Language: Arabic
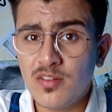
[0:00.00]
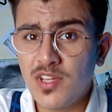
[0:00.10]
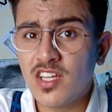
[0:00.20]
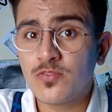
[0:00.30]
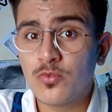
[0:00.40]
اللي
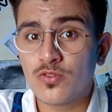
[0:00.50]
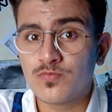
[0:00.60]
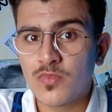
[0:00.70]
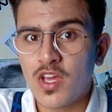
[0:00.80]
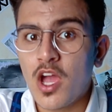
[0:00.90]
بناسبه
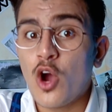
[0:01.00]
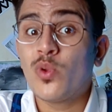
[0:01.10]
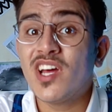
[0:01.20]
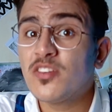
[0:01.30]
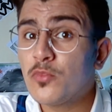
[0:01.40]

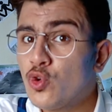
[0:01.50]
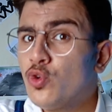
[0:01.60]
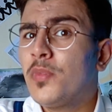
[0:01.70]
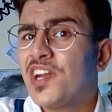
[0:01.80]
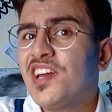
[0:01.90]
ولازم
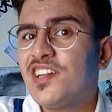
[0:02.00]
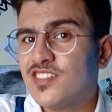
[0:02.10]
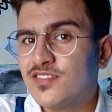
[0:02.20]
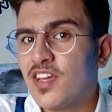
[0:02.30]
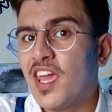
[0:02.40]
يكون
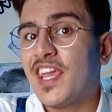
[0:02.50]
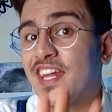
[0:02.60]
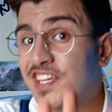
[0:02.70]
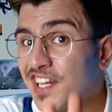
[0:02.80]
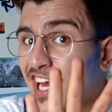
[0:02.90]
مرحلي
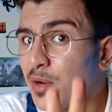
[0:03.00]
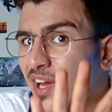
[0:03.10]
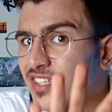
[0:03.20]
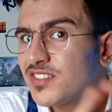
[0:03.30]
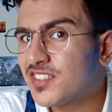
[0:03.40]
يعني كل
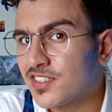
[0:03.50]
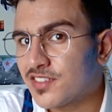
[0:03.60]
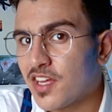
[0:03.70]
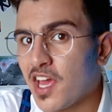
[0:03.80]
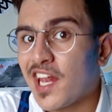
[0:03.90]
أربع سنين
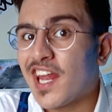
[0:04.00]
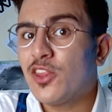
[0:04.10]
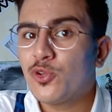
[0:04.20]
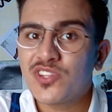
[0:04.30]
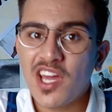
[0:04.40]

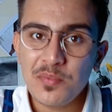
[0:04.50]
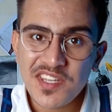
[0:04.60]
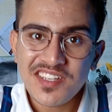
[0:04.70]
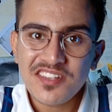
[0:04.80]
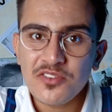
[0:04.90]
لأنه
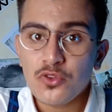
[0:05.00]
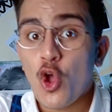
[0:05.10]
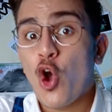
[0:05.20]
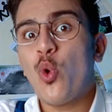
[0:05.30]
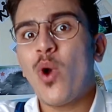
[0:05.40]
التأبيد
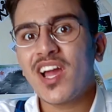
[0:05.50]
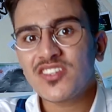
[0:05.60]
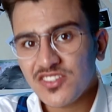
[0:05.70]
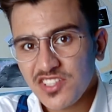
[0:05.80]
هو عكس